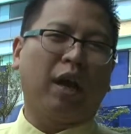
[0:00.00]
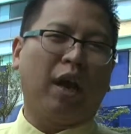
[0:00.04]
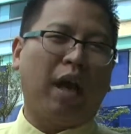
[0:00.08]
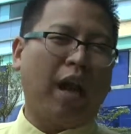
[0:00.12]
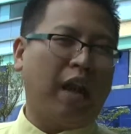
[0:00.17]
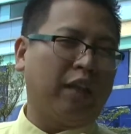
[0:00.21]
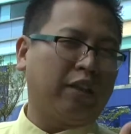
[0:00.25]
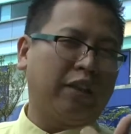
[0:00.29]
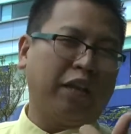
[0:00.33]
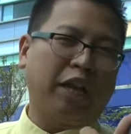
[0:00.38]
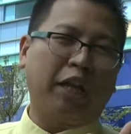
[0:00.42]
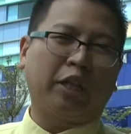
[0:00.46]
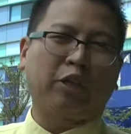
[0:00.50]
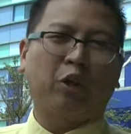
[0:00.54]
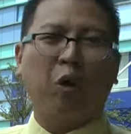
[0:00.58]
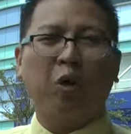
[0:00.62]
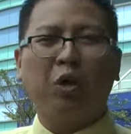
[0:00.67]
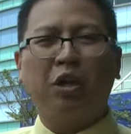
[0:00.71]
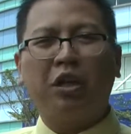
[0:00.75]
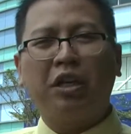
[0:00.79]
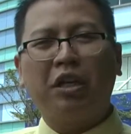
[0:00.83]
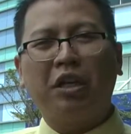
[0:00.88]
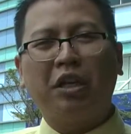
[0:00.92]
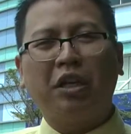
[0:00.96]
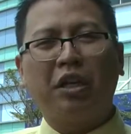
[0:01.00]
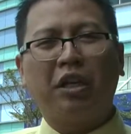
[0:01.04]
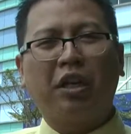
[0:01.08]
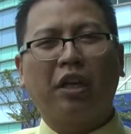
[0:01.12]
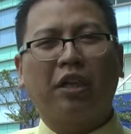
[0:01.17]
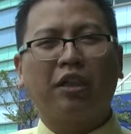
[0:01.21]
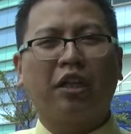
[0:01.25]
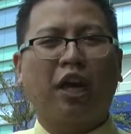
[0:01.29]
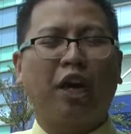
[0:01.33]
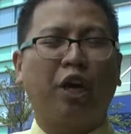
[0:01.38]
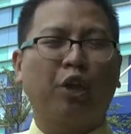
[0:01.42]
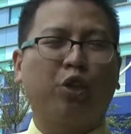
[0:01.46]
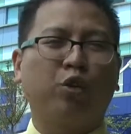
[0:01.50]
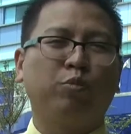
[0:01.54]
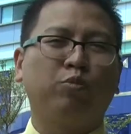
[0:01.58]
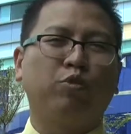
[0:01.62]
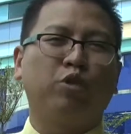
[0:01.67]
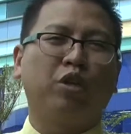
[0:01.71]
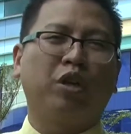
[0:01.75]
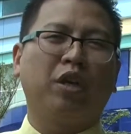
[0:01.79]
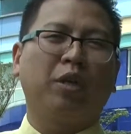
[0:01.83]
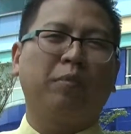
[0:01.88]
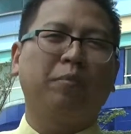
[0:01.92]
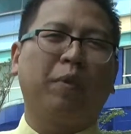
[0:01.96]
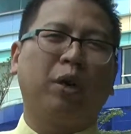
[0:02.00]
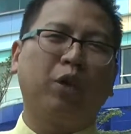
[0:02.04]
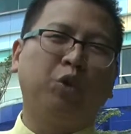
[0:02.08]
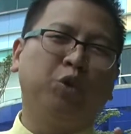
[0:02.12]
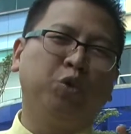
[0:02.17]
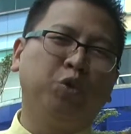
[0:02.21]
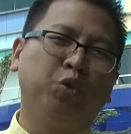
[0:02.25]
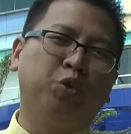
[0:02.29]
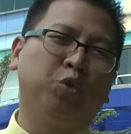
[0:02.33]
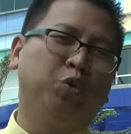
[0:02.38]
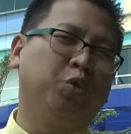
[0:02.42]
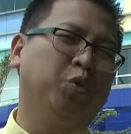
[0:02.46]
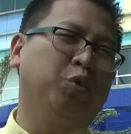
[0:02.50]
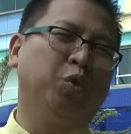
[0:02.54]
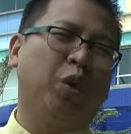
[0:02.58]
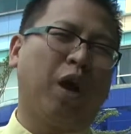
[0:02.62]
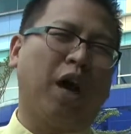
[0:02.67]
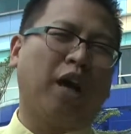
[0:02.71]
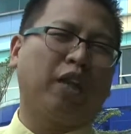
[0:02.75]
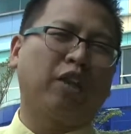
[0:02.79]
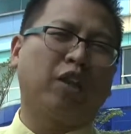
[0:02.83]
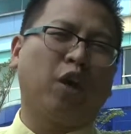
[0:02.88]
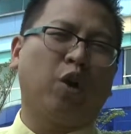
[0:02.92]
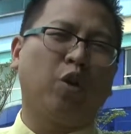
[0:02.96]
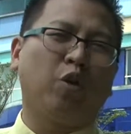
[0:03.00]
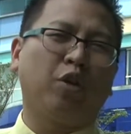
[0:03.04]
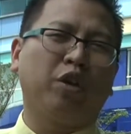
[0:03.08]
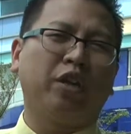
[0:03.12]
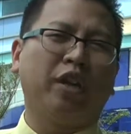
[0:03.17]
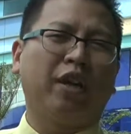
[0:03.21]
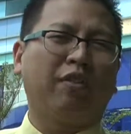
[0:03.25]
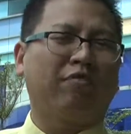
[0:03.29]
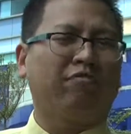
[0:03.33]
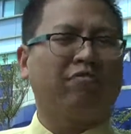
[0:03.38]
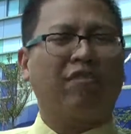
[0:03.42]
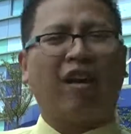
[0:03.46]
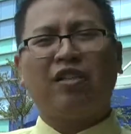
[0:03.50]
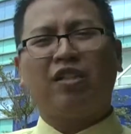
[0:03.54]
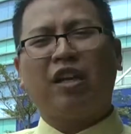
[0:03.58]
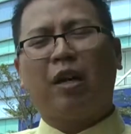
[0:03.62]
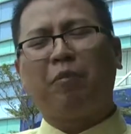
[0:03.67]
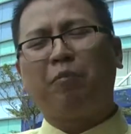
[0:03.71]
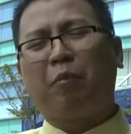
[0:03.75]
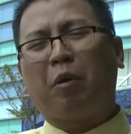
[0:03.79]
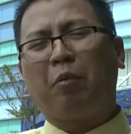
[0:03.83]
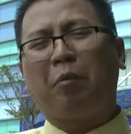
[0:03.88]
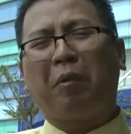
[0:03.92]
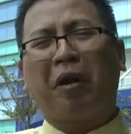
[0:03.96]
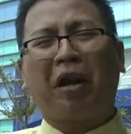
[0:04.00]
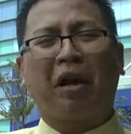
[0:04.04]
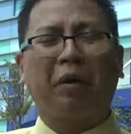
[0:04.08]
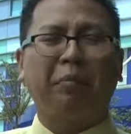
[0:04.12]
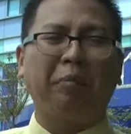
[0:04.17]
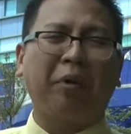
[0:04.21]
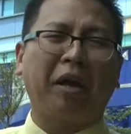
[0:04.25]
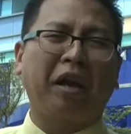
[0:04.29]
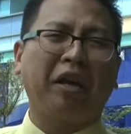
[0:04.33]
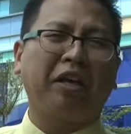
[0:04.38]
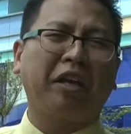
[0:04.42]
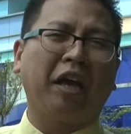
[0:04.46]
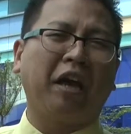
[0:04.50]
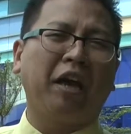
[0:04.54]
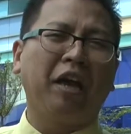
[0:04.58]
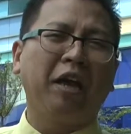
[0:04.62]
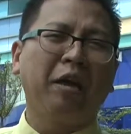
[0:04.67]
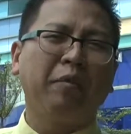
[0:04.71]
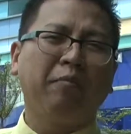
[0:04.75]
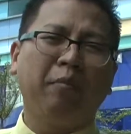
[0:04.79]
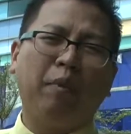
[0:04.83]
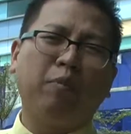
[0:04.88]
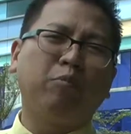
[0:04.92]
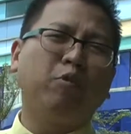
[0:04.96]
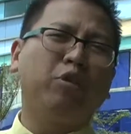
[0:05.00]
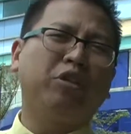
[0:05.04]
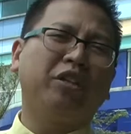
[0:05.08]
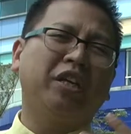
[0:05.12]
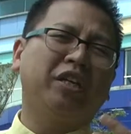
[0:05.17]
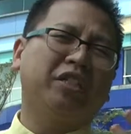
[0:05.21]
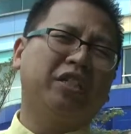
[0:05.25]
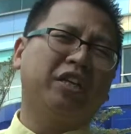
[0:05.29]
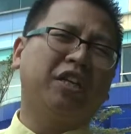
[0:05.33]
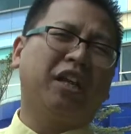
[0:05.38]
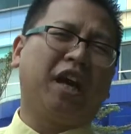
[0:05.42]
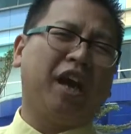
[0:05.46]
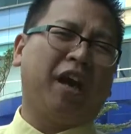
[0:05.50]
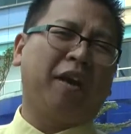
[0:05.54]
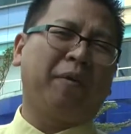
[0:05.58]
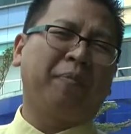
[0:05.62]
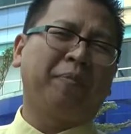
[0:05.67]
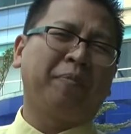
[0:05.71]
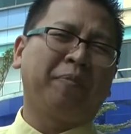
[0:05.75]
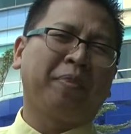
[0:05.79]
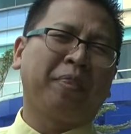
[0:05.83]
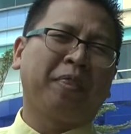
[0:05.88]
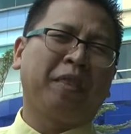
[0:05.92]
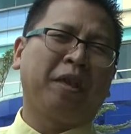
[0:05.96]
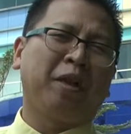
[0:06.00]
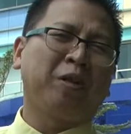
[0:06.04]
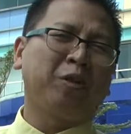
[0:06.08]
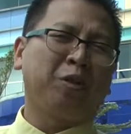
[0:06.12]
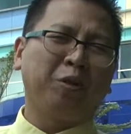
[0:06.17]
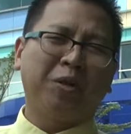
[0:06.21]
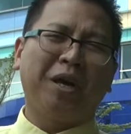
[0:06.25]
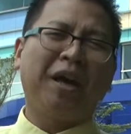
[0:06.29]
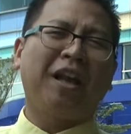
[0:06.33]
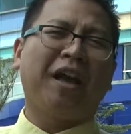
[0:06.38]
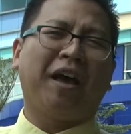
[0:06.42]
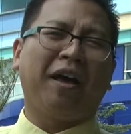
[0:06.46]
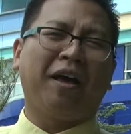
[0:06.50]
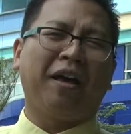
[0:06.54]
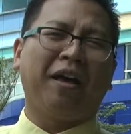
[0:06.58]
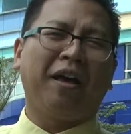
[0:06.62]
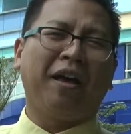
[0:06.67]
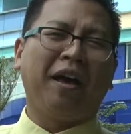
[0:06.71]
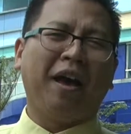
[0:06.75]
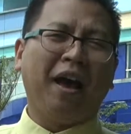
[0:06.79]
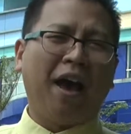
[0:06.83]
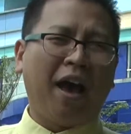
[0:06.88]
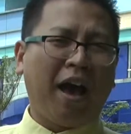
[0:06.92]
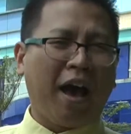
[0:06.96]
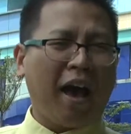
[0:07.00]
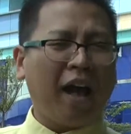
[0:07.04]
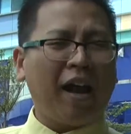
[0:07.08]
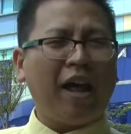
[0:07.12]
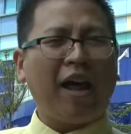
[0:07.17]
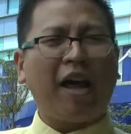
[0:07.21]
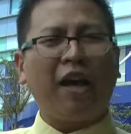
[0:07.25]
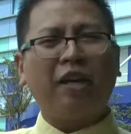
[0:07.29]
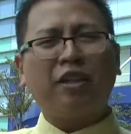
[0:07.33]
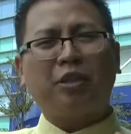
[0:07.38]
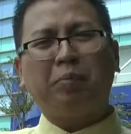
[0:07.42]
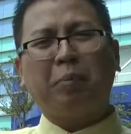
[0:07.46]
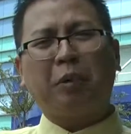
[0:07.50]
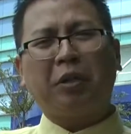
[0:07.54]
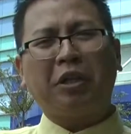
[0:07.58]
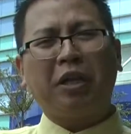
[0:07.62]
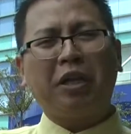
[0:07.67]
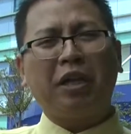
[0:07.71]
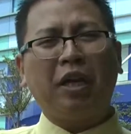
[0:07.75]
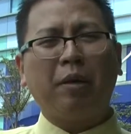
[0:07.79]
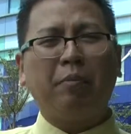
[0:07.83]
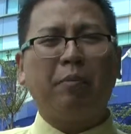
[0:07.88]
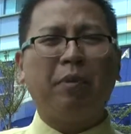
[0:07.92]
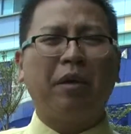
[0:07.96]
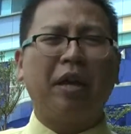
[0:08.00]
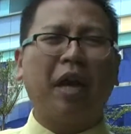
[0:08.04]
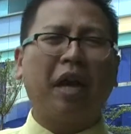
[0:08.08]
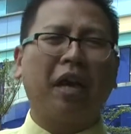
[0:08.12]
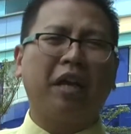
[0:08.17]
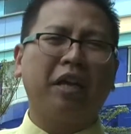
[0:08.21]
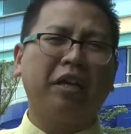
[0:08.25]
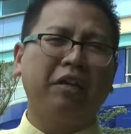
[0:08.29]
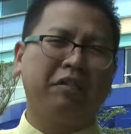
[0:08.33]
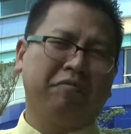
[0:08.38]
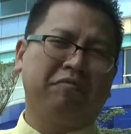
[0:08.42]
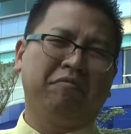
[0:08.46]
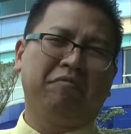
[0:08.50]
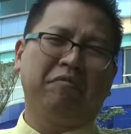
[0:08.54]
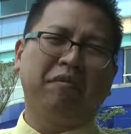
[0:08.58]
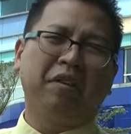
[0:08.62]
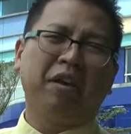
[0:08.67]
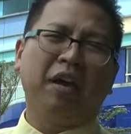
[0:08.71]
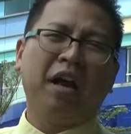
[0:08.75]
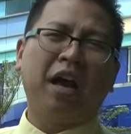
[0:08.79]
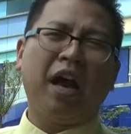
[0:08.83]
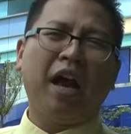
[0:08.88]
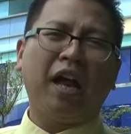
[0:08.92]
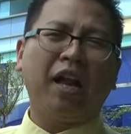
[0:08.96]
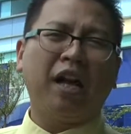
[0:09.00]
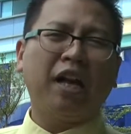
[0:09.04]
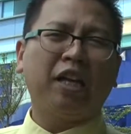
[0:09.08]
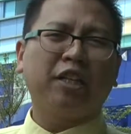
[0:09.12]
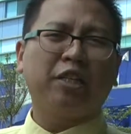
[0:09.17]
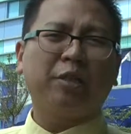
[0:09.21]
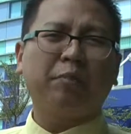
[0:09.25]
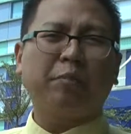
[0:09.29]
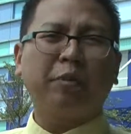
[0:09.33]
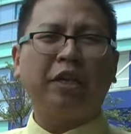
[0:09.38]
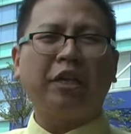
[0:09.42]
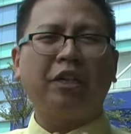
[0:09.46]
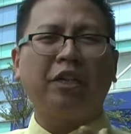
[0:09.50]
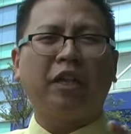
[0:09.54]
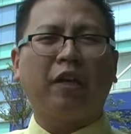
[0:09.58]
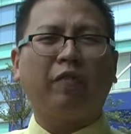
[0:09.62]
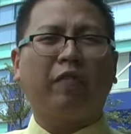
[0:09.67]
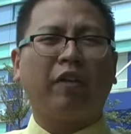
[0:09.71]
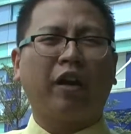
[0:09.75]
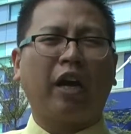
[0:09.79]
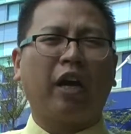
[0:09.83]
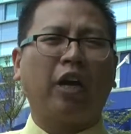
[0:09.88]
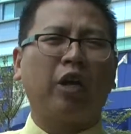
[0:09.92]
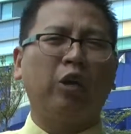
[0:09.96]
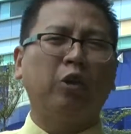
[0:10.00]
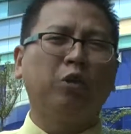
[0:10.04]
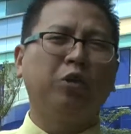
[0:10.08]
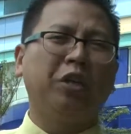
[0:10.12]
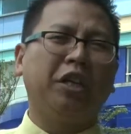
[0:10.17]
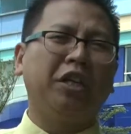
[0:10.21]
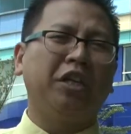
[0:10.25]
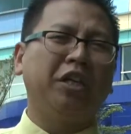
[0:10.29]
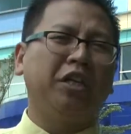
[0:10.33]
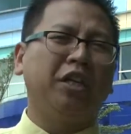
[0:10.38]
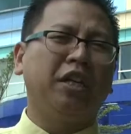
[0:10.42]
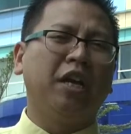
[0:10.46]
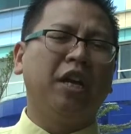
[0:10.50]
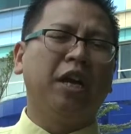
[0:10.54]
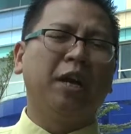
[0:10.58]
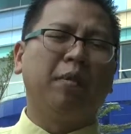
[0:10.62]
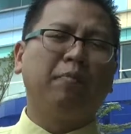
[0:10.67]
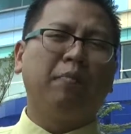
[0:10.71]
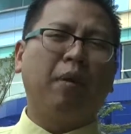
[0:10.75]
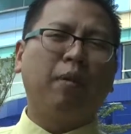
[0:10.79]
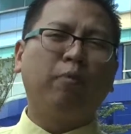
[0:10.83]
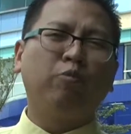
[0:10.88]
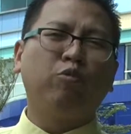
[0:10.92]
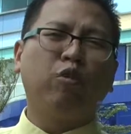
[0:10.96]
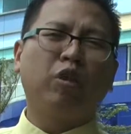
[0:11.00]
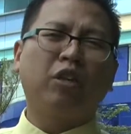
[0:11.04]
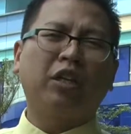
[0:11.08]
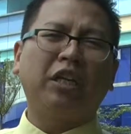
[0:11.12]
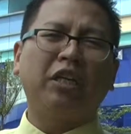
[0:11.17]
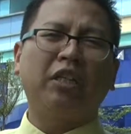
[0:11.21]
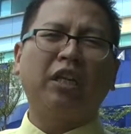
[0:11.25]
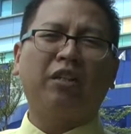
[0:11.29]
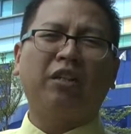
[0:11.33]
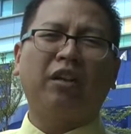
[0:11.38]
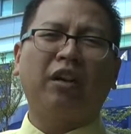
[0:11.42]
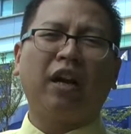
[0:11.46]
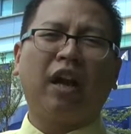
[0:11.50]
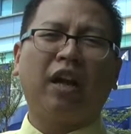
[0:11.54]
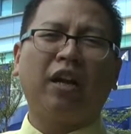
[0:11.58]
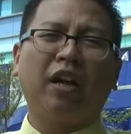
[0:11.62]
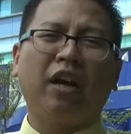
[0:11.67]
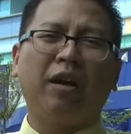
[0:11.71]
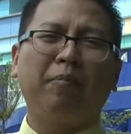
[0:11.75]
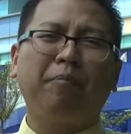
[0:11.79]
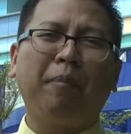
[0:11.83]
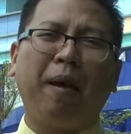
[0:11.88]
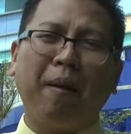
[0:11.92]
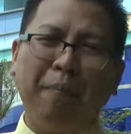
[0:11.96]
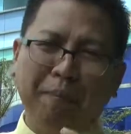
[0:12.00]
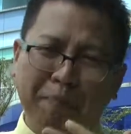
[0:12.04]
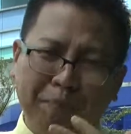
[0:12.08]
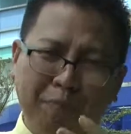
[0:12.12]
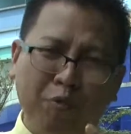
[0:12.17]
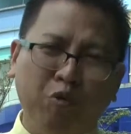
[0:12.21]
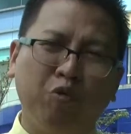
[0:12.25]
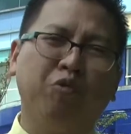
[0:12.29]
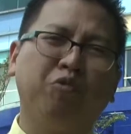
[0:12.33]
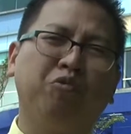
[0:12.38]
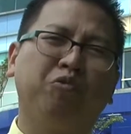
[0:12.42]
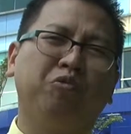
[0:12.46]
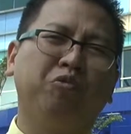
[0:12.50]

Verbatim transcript: alat elektronik, entah itu mungkin baju atau dia tas yang bermerek-merek yang membuat dia senang. Saudara, hal-hal seperti ini yang menarik, hal-hal seperti ini ditawarkan di dunia ini, membuat kita terkadang mampu